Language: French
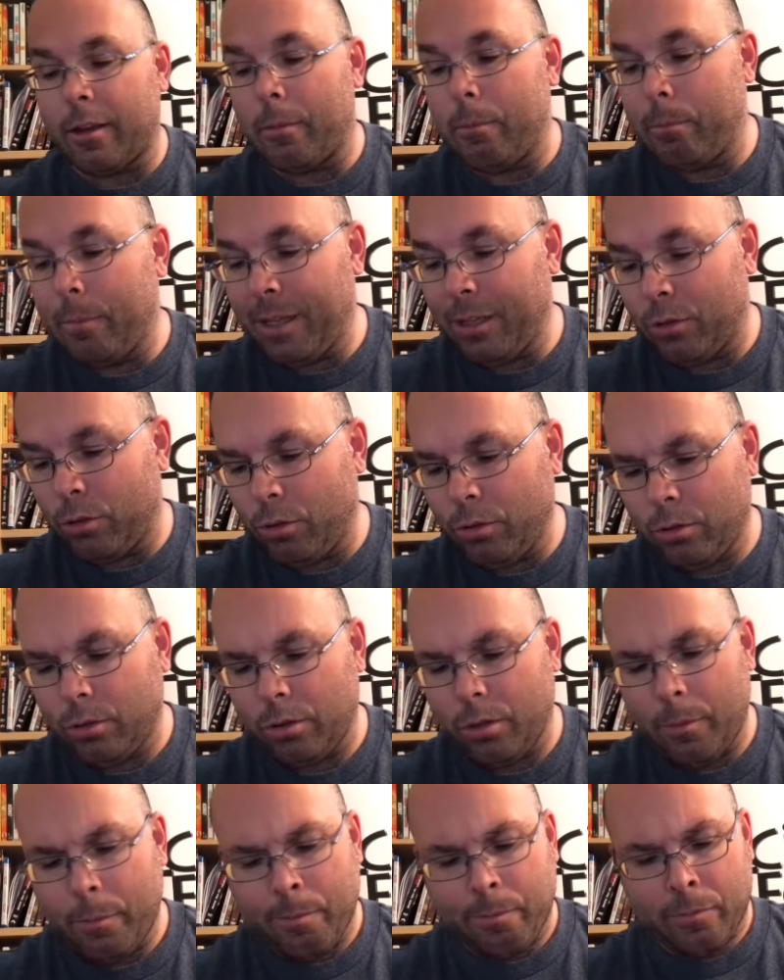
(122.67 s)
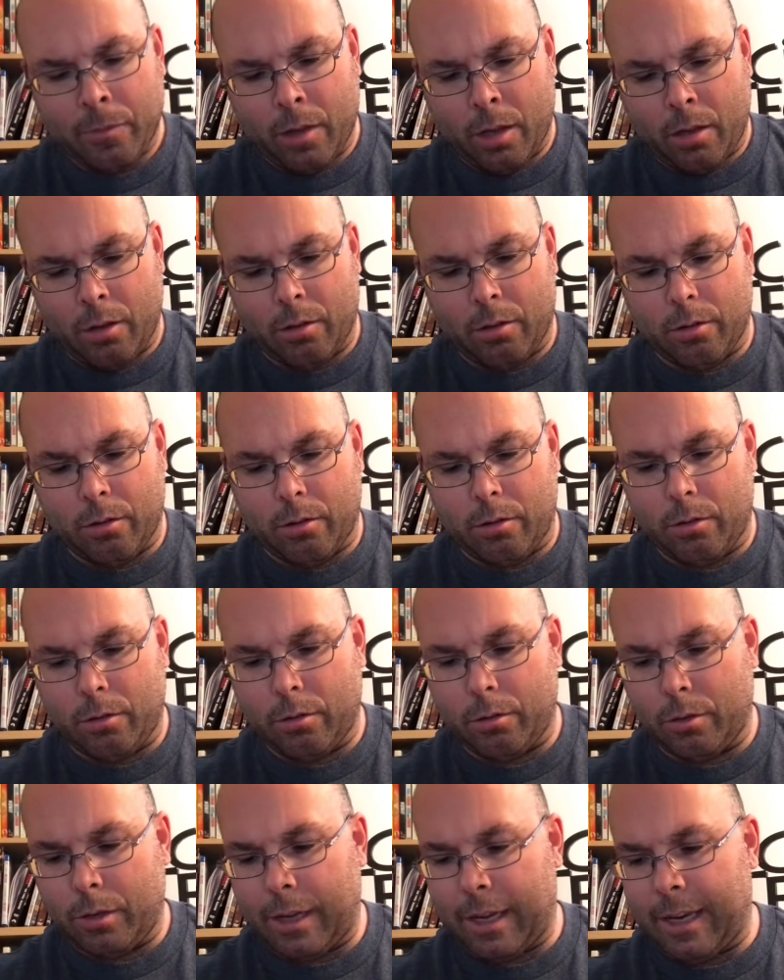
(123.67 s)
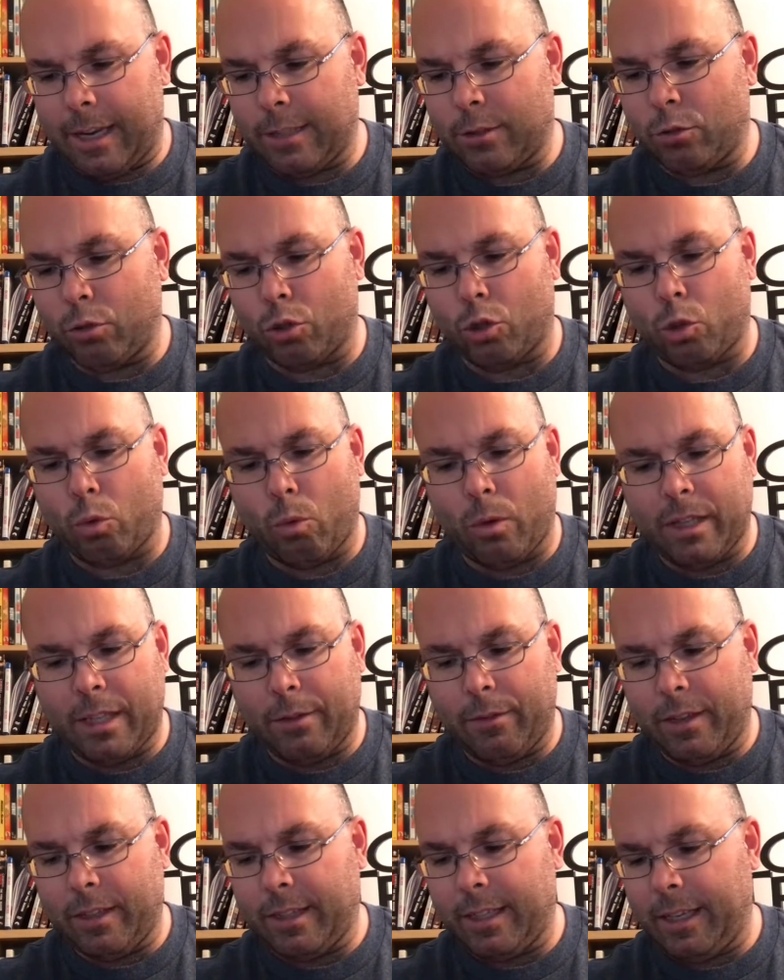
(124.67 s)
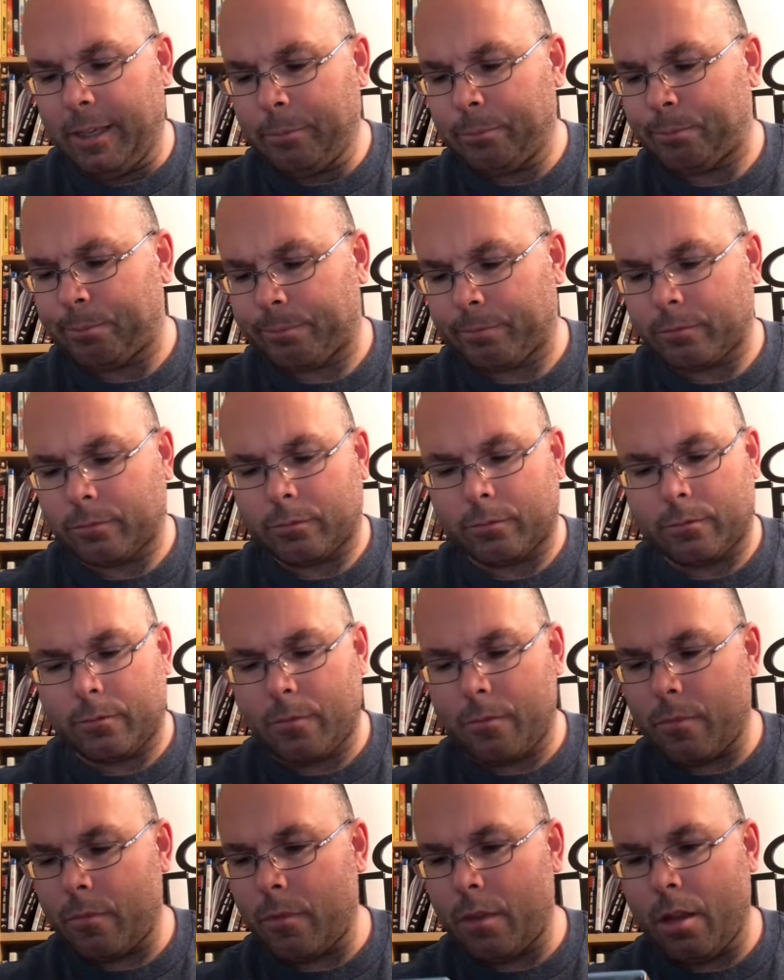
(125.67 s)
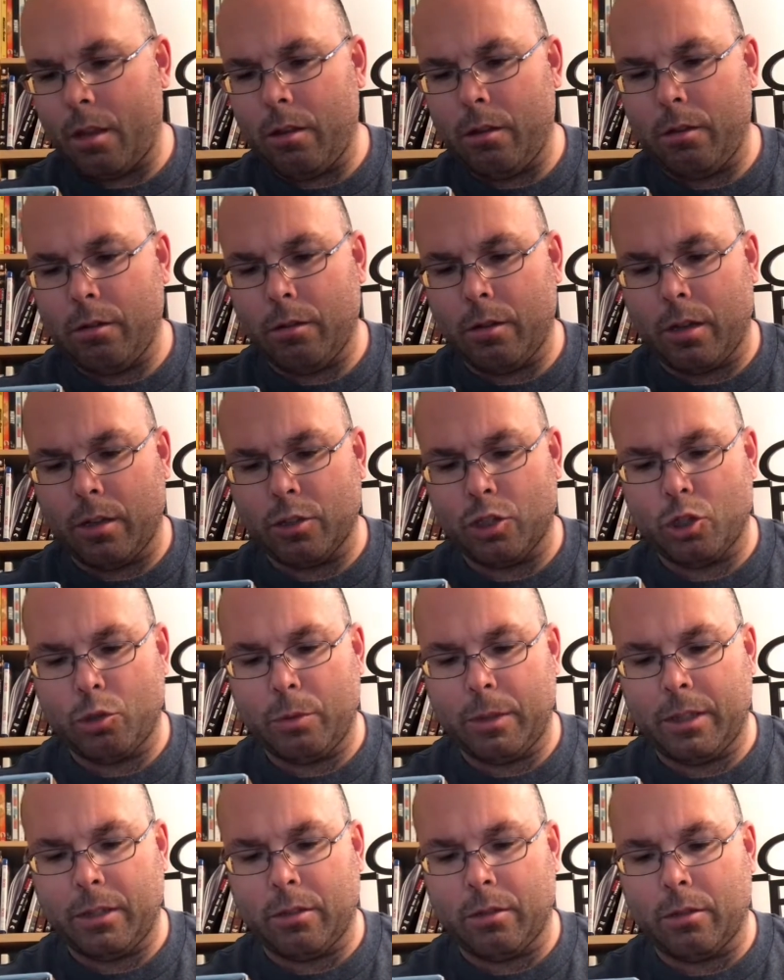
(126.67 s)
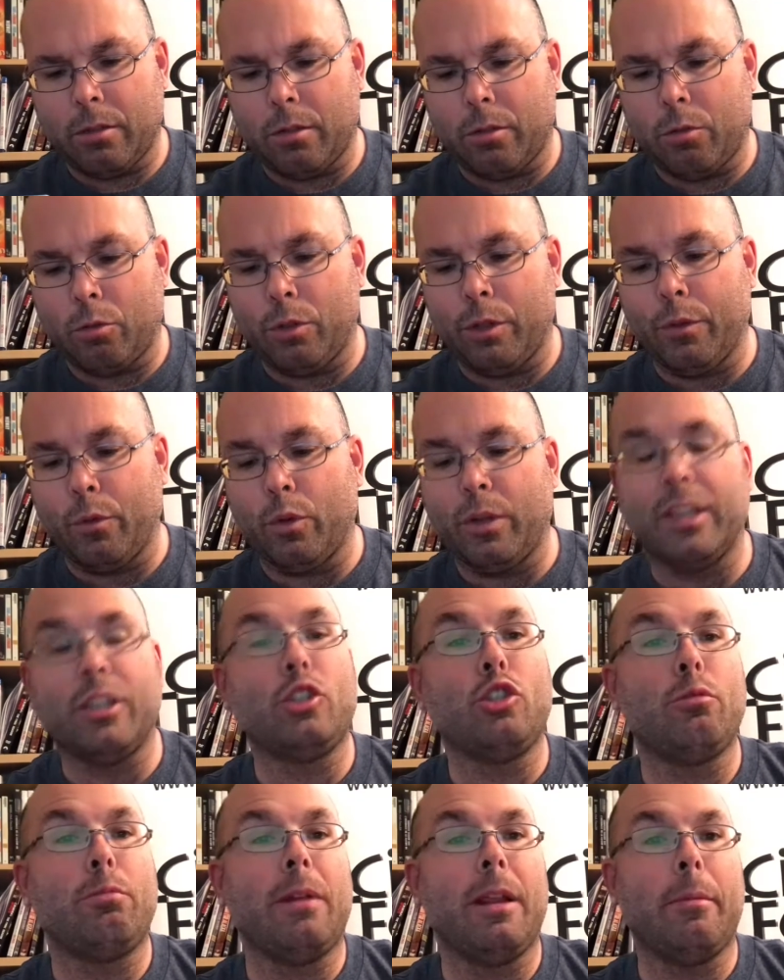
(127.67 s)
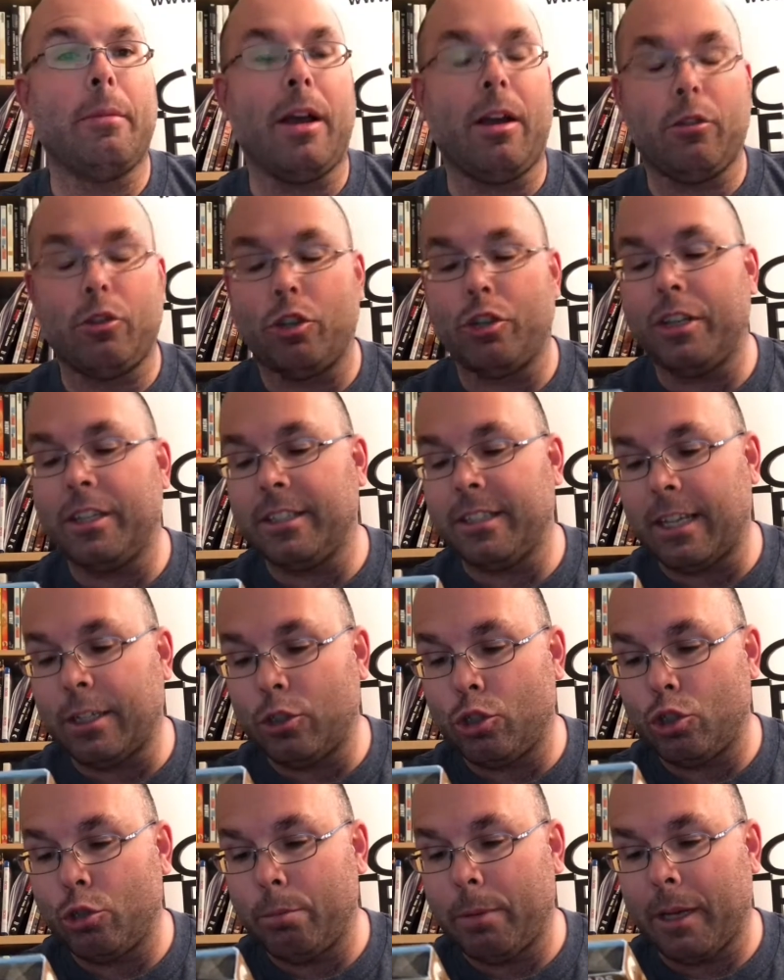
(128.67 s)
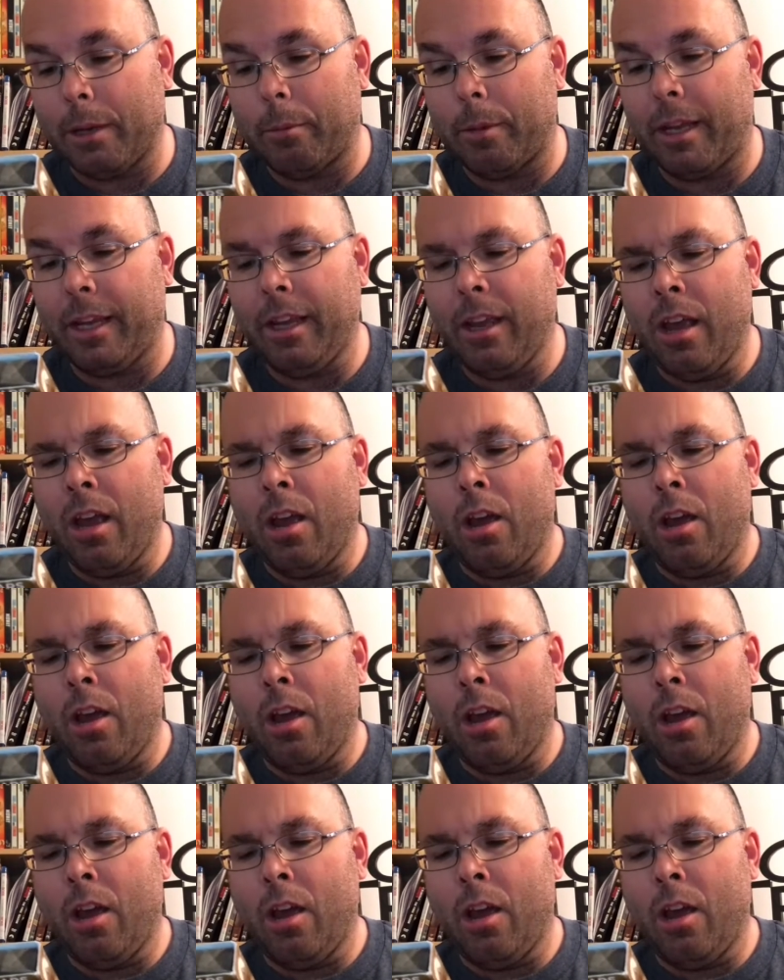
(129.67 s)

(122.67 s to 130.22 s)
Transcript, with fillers: minutes. elle est sur 3 DVD, euh, ensuite, euh, au niveau des suppléments, on a des scènes supprimées.